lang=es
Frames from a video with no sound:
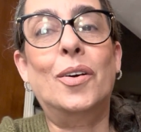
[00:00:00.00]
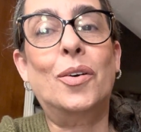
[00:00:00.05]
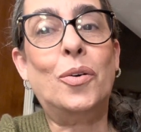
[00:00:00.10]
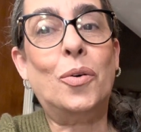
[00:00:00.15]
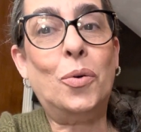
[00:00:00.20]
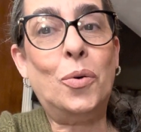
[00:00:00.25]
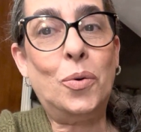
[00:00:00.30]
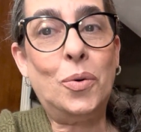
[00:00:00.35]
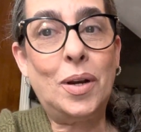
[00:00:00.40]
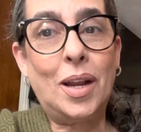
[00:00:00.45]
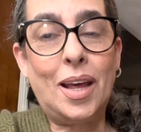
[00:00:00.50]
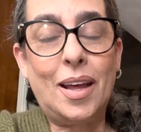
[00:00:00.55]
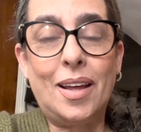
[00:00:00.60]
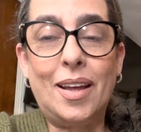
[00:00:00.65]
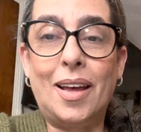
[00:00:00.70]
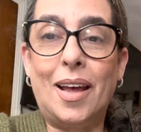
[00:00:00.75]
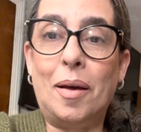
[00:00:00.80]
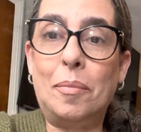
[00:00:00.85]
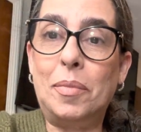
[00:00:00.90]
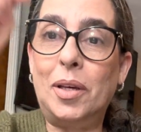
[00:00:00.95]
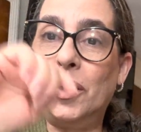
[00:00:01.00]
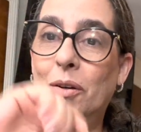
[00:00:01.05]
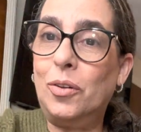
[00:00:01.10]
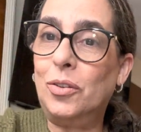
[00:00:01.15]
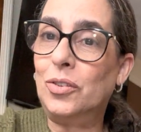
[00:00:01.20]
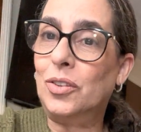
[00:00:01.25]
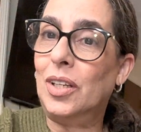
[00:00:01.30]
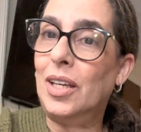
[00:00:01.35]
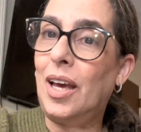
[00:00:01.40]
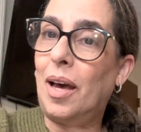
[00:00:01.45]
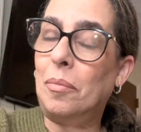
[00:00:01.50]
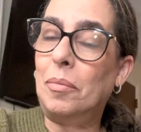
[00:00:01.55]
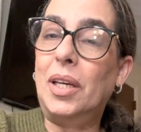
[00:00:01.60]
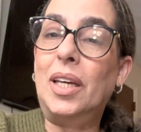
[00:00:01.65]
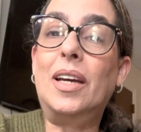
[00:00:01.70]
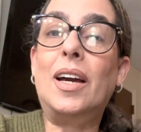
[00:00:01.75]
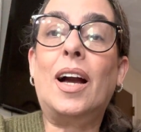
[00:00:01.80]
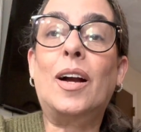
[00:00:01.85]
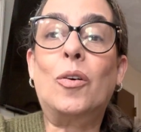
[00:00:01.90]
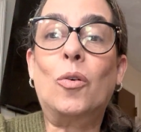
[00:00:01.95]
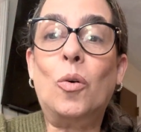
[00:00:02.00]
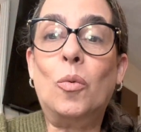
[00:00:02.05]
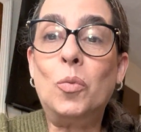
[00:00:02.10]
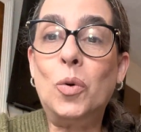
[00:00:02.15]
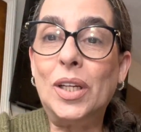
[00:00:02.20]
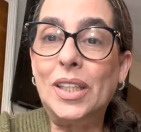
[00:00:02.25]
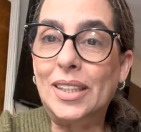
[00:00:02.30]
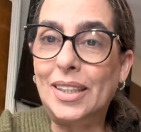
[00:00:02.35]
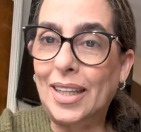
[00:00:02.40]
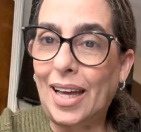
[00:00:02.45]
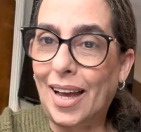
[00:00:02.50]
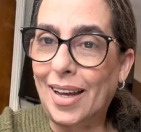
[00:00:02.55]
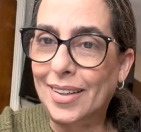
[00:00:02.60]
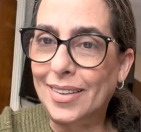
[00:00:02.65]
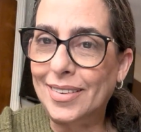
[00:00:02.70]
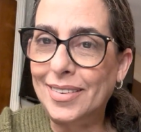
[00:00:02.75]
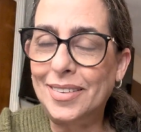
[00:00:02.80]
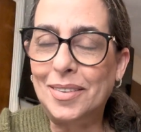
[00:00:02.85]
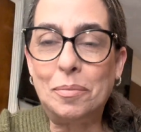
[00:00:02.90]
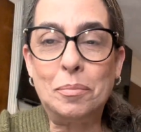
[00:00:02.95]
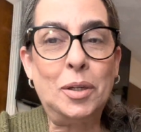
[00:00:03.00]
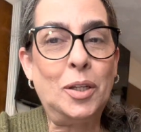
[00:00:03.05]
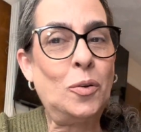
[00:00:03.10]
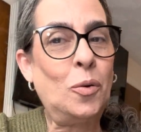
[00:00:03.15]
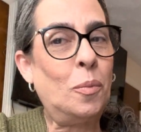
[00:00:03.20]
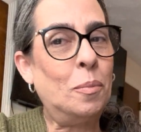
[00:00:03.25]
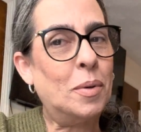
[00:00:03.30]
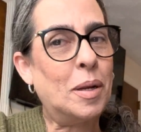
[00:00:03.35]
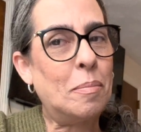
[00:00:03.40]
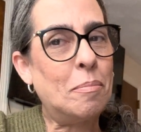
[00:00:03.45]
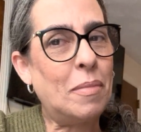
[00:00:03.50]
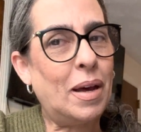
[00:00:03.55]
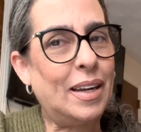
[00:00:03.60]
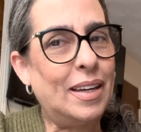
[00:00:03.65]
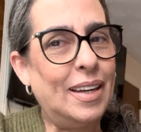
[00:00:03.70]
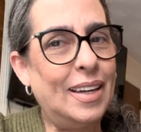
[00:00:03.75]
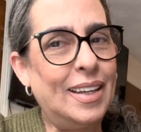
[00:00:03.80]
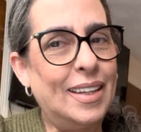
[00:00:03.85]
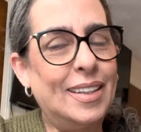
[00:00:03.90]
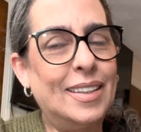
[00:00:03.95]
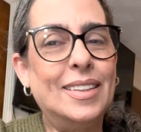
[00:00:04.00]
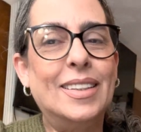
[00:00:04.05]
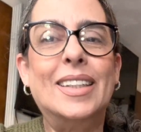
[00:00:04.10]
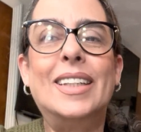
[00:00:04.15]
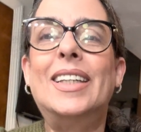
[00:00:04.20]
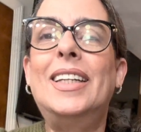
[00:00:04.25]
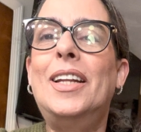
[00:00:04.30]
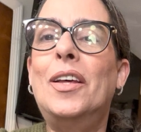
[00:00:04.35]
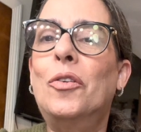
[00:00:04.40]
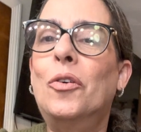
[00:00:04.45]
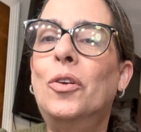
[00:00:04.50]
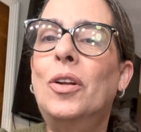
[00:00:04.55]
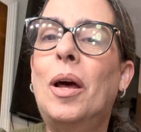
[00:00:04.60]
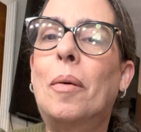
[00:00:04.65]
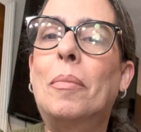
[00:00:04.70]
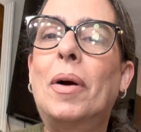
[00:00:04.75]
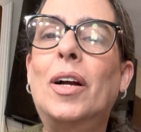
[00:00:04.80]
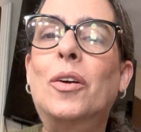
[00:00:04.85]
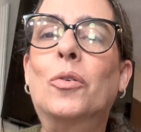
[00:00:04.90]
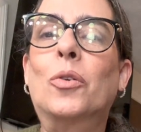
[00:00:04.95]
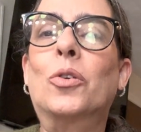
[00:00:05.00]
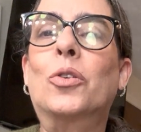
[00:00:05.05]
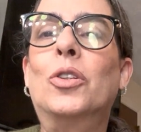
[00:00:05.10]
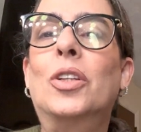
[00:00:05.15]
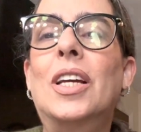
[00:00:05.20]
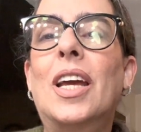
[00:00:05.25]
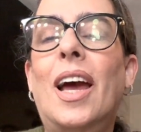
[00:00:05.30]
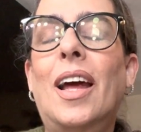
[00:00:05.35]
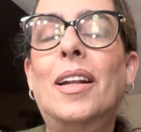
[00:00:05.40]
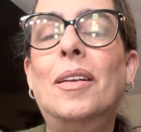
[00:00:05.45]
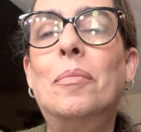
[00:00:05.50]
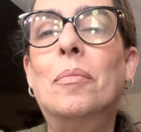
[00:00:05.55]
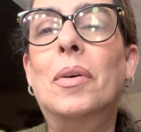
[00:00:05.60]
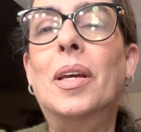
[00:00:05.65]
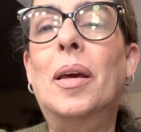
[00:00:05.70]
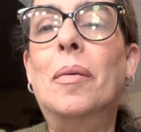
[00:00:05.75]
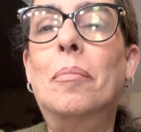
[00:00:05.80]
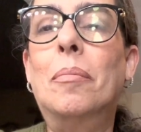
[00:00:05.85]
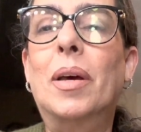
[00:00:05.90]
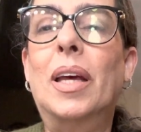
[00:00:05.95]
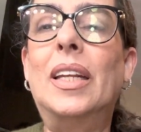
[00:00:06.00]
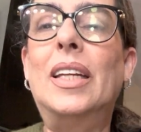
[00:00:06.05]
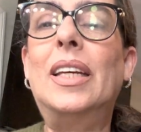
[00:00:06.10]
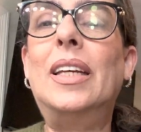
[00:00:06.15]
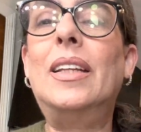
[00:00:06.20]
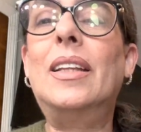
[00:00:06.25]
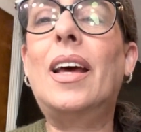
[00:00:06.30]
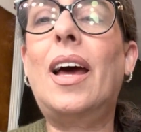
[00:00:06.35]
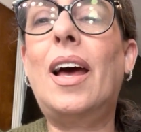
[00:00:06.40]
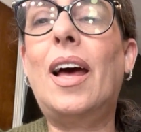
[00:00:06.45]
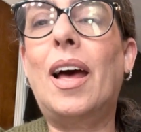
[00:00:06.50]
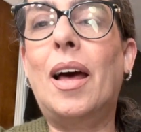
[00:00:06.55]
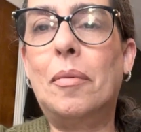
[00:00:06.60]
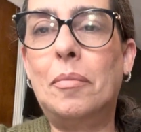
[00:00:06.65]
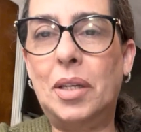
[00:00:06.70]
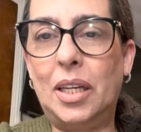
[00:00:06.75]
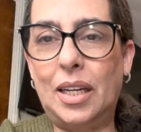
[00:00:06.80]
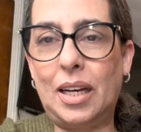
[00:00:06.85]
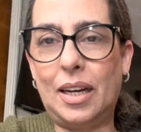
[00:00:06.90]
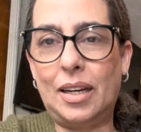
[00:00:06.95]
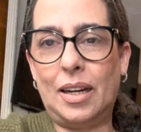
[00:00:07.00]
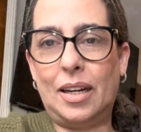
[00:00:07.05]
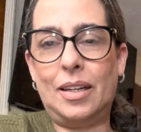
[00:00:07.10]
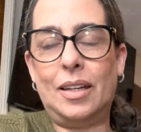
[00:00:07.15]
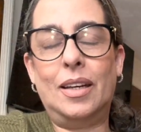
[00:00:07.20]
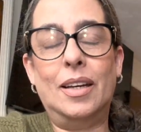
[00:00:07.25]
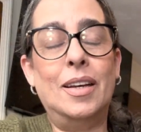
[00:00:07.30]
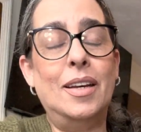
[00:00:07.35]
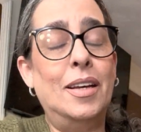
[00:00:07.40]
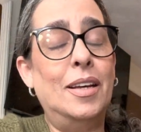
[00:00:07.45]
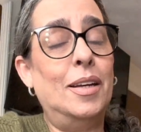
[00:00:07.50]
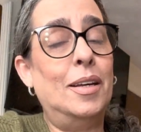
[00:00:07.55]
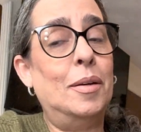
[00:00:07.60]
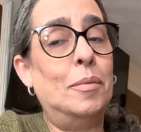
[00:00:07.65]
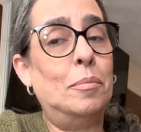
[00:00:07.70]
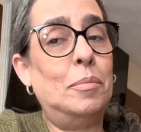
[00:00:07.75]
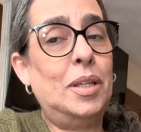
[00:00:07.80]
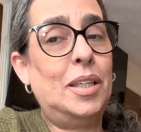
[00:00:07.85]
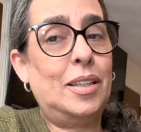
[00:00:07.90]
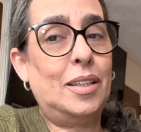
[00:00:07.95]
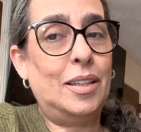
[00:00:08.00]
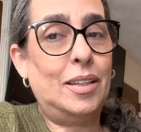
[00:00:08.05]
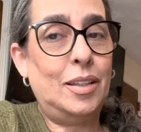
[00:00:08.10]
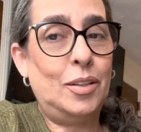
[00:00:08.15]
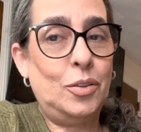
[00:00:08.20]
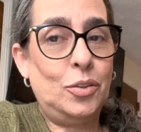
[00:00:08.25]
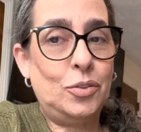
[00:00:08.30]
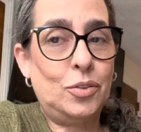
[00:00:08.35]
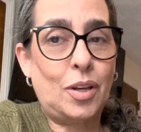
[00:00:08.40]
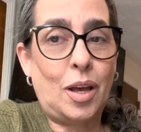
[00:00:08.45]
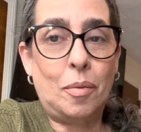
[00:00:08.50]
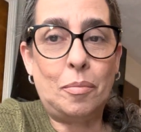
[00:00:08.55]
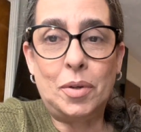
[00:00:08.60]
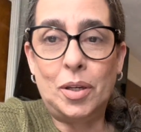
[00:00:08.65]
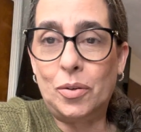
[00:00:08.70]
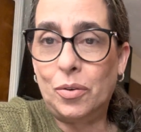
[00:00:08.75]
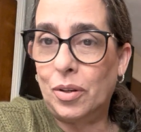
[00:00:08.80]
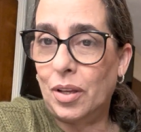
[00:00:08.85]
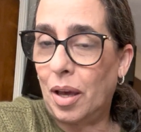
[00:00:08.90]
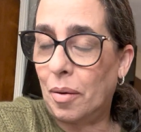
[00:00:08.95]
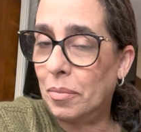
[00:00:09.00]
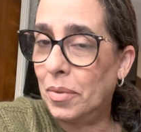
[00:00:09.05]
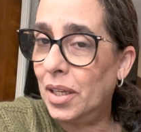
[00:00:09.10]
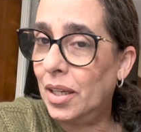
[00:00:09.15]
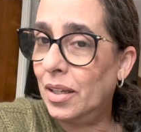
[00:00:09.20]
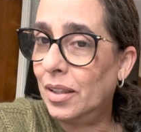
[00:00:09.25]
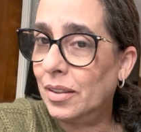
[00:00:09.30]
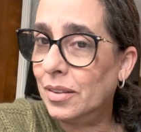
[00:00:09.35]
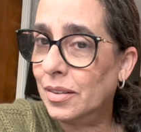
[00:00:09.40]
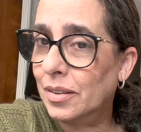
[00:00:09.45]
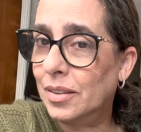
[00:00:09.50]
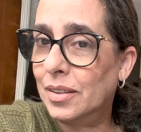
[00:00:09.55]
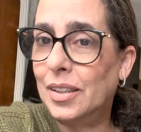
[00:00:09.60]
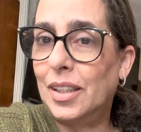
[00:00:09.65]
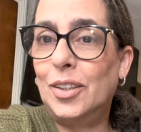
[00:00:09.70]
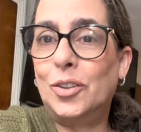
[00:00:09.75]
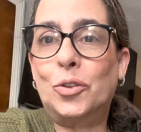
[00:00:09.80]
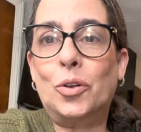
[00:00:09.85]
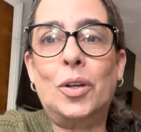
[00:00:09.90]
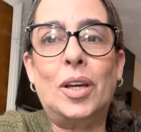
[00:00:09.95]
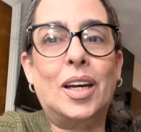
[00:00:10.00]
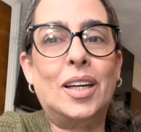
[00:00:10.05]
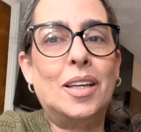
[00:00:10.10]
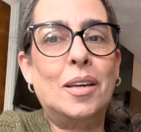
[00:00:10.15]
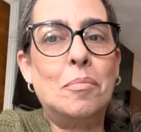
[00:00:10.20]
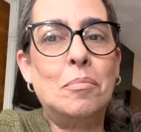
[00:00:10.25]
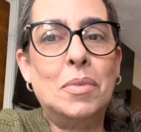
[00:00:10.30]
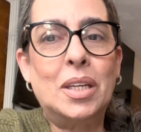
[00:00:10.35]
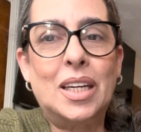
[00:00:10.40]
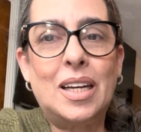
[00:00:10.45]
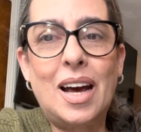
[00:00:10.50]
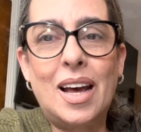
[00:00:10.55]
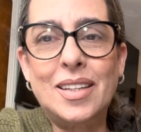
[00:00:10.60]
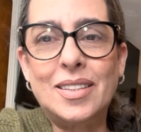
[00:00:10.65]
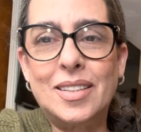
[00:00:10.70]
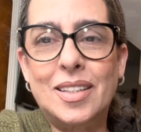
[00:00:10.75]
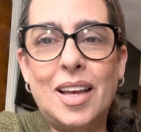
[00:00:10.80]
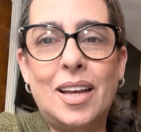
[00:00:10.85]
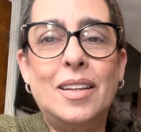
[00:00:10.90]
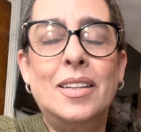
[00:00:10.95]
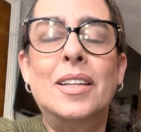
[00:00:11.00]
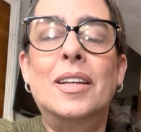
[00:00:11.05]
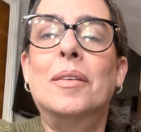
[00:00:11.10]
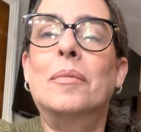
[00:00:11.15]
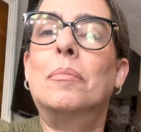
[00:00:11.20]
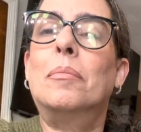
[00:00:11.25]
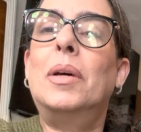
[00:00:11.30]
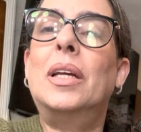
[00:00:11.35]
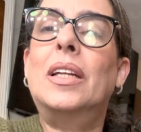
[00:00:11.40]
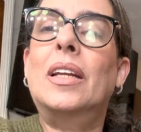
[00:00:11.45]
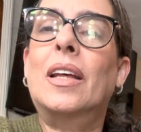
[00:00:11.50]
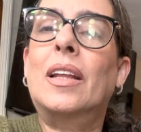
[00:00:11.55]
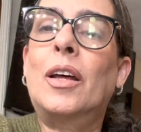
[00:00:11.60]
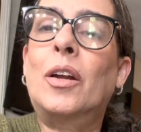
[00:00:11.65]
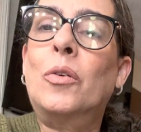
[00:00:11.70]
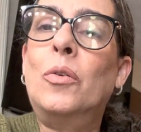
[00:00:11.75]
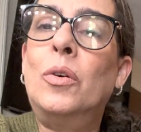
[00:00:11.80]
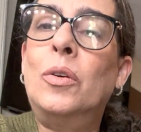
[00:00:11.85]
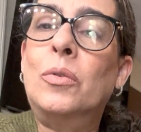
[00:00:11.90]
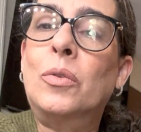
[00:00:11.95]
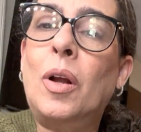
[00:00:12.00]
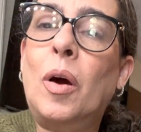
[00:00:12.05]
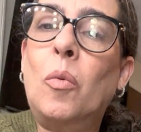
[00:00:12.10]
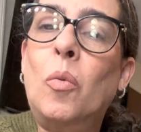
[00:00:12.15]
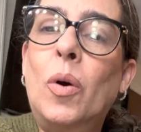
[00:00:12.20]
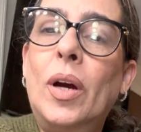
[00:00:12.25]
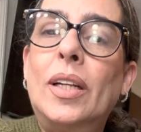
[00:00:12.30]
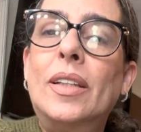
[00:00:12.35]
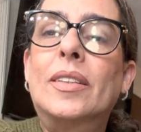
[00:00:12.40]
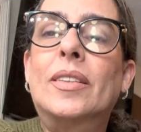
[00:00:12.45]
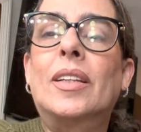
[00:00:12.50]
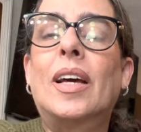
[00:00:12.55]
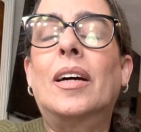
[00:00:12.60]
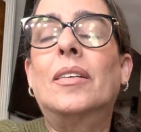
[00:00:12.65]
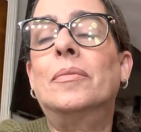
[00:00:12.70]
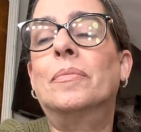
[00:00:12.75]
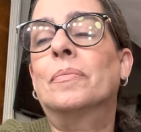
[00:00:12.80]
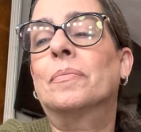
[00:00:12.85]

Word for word: Hola amigos y amigas, ¿cómo están? Mi nombre es Marlene y les doy la más cordial bienvenida a mi canal. Mis queridos amigos y amigas, estoy aquí en mi casa, vine a darle una vuelta